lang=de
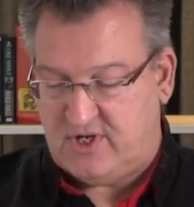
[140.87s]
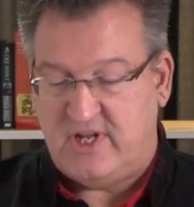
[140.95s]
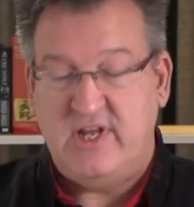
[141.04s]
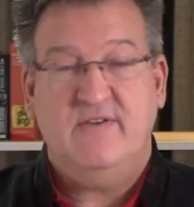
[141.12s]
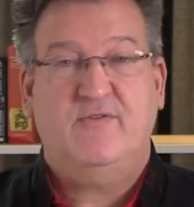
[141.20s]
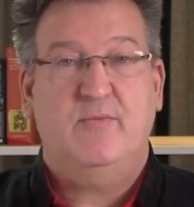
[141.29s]

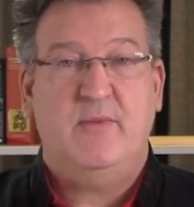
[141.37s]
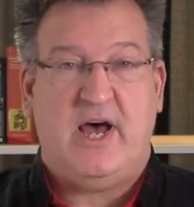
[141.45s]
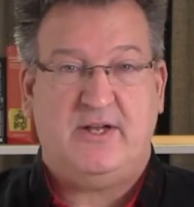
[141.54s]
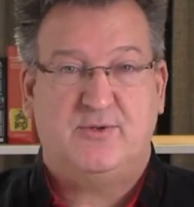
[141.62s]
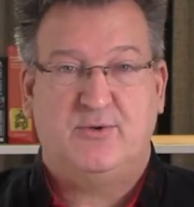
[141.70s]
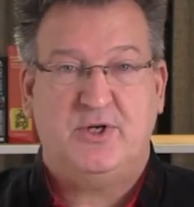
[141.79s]
Hier vom
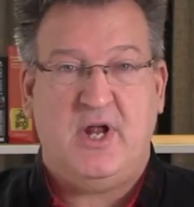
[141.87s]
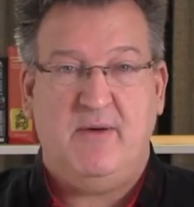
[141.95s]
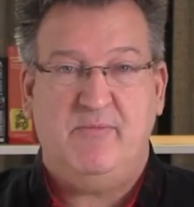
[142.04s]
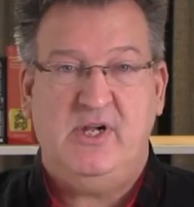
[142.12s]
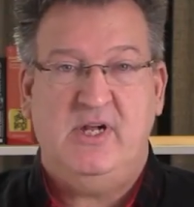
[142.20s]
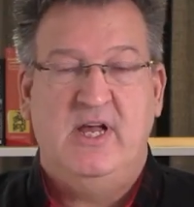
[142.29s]

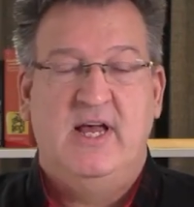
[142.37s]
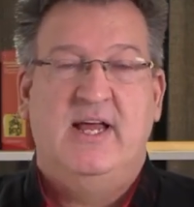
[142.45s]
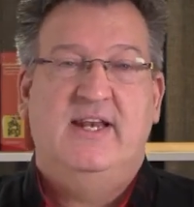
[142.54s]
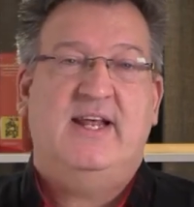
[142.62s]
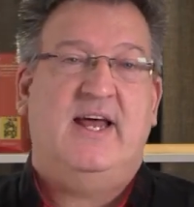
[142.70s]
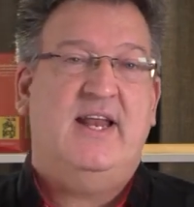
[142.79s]
Nachzugstapel.
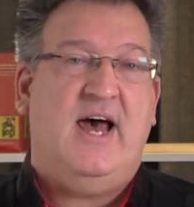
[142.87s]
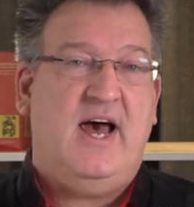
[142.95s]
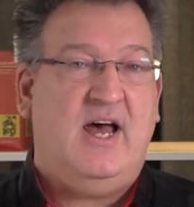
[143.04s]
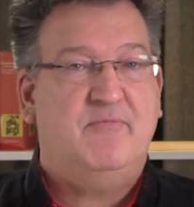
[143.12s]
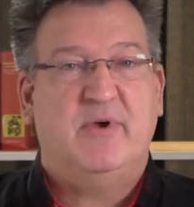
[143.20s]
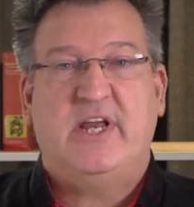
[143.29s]

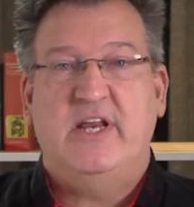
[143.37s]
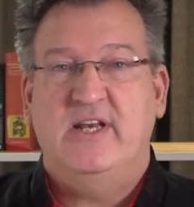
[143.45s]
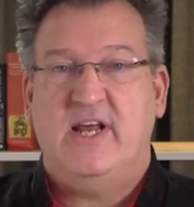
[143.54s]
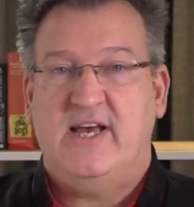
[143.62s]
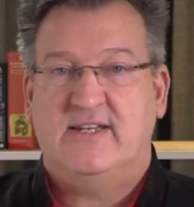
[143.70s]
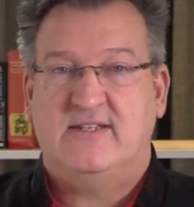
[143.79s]
Danach
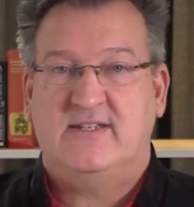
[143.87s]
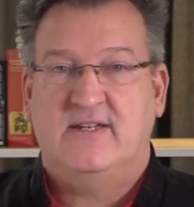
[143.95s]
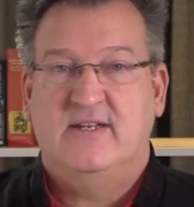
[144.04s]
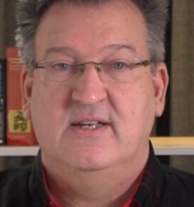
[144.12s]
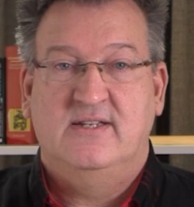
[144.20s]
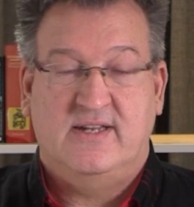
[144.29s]
beginnt erst
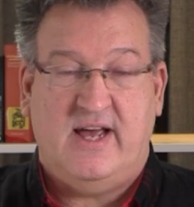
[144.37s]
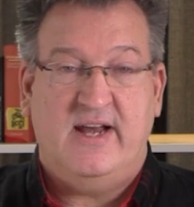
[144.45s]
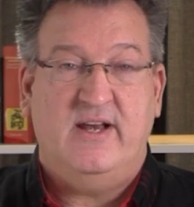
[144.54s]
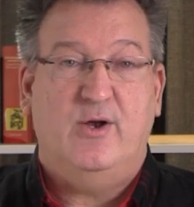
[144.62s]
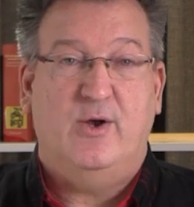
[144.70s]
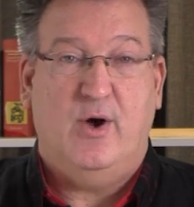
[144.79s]

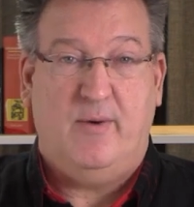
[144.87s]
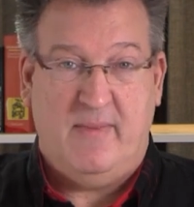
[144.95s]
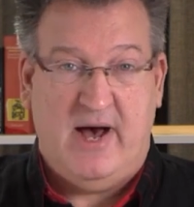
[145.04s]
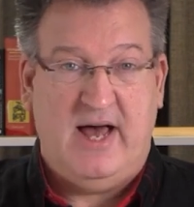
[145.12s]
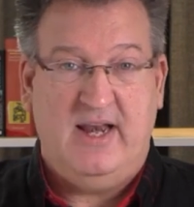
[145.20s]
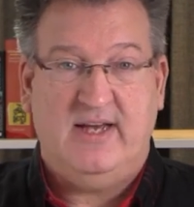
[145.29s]
sein
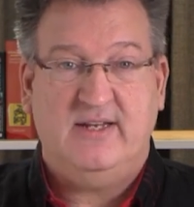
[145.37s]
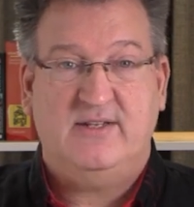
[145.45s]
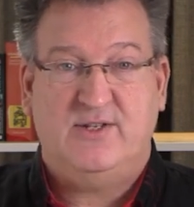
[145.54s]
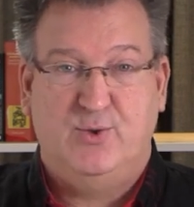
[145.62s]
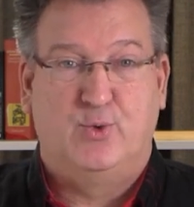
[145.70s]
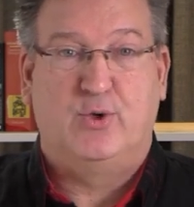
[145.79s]
normaler
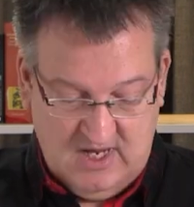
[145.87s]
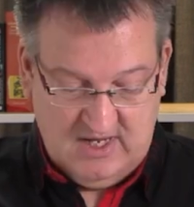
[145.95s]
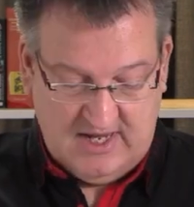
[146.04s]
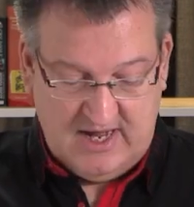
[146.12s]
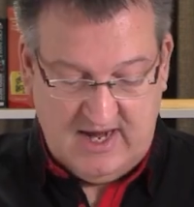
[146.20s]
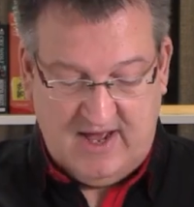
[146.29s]
Zug.
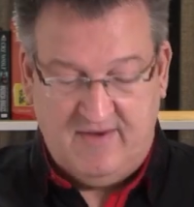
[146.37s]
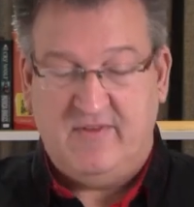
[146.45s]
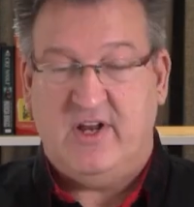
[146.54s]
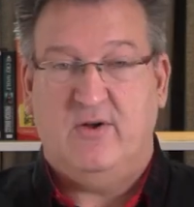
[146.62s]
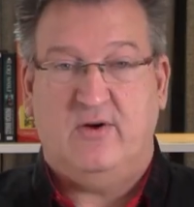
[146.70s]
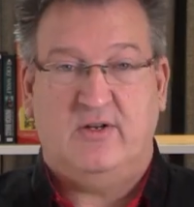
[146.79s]
Dann haben
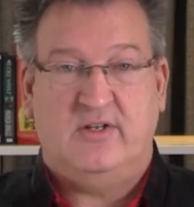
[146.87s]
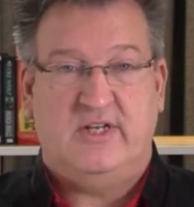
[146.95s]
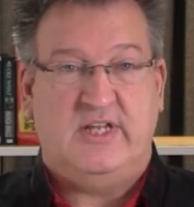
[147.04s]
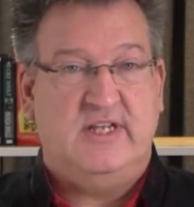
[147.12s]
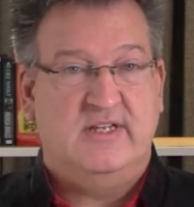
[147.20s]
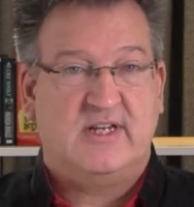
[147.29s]
wir noch
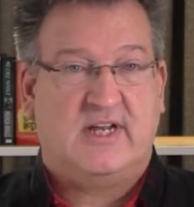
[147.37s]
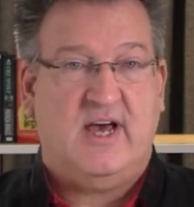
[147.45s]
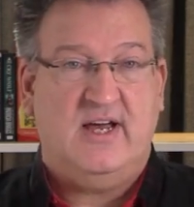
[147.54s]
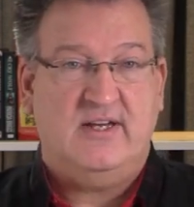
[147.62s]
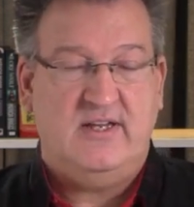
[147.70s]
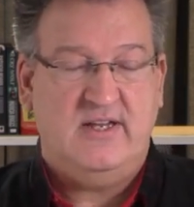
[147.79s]
diese
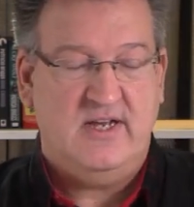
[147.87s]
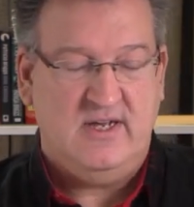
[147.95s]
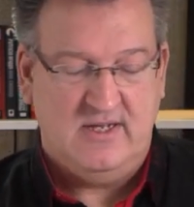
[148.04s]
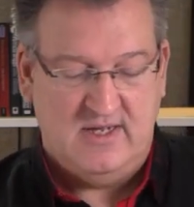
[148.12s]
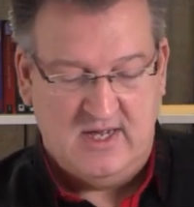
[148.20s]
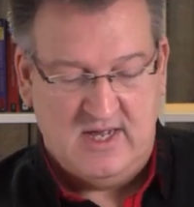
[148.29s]
Karte hier.